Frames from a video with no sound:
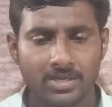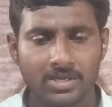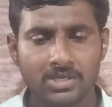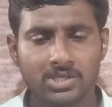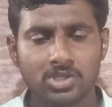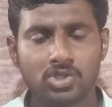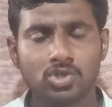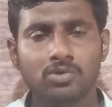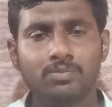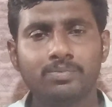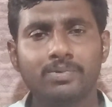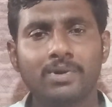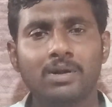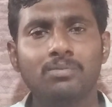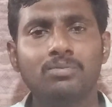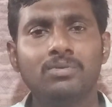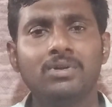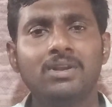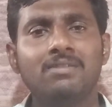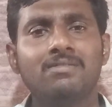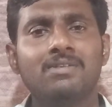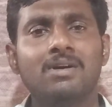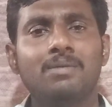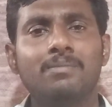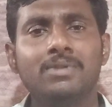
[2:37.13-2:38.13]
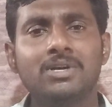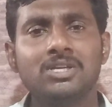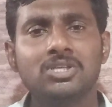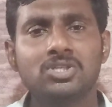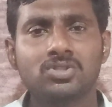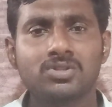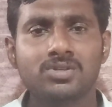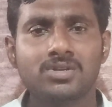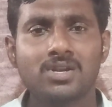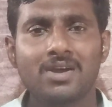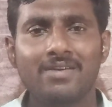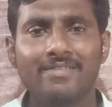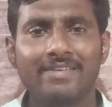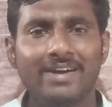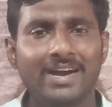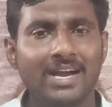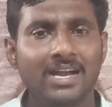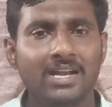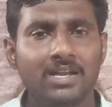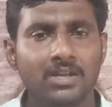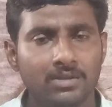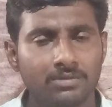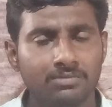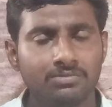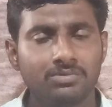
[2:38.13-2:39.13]
యేసు ప్రభుని వెంబడిస్తున్నావా
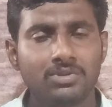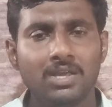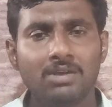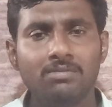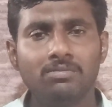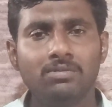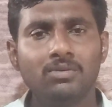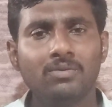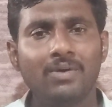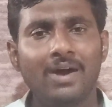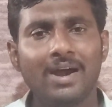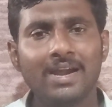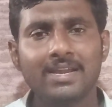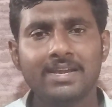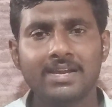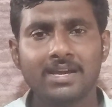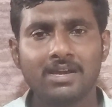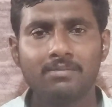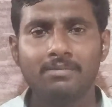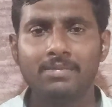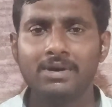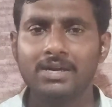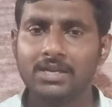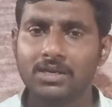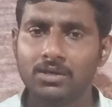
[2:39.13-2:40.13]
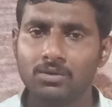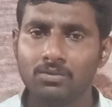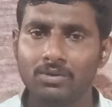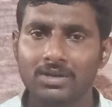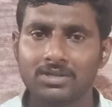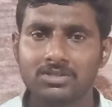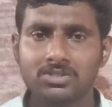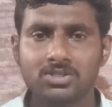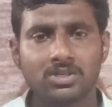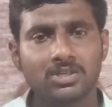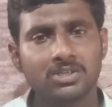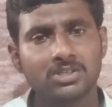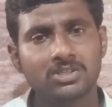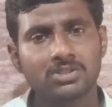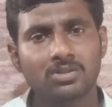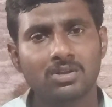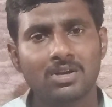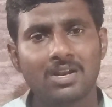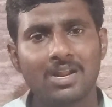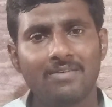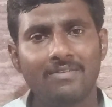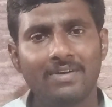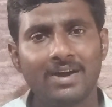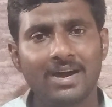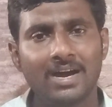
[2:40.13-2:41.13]
దేవుని వాక్యాన్ని బట్టి నువ్వు
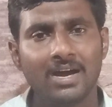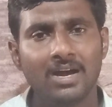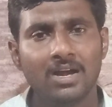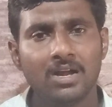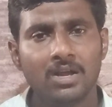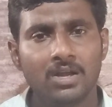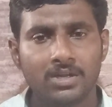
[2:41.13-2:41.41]
అనుసరిస్తున్నావా